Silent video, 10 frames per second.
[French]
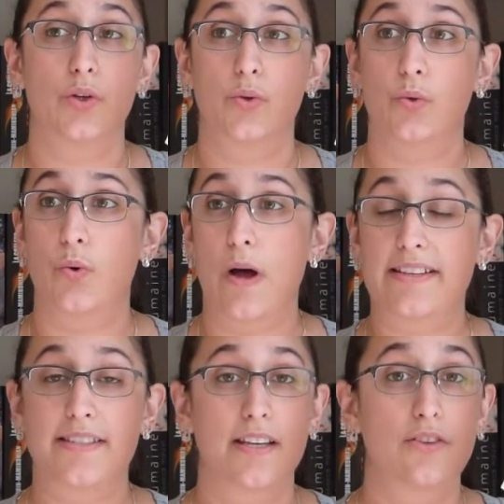euh,
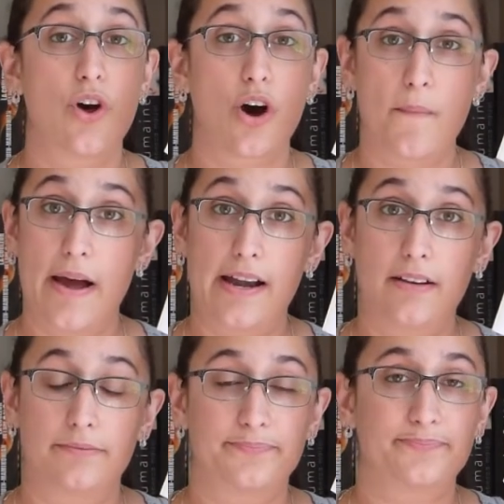assez
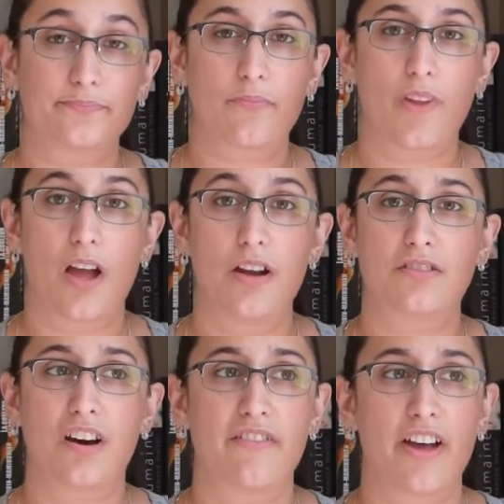normale. Elle
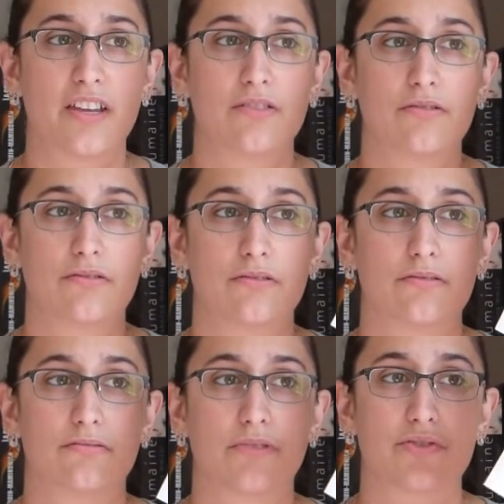travaille
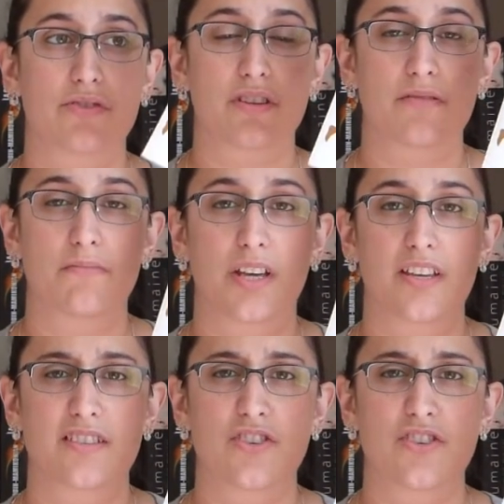euh, dans un magasin